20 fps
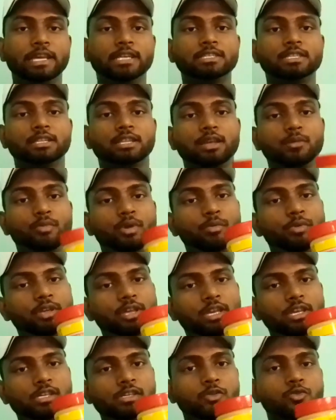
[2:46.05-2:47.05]
देख सकते हैं मैं
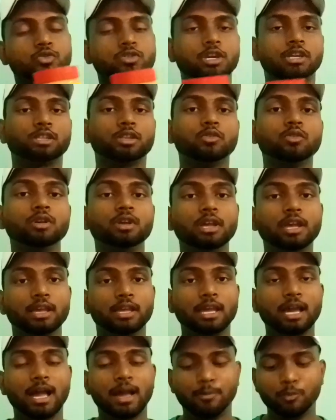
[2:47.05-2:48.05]
भी यही यूज़ करता हूँ
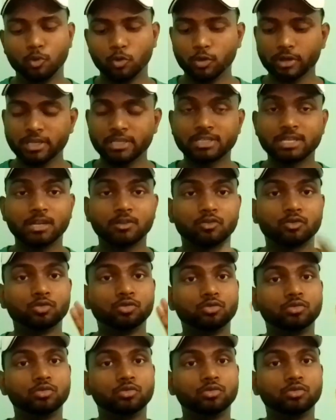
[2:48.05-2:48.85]
कि आप लोग को इसका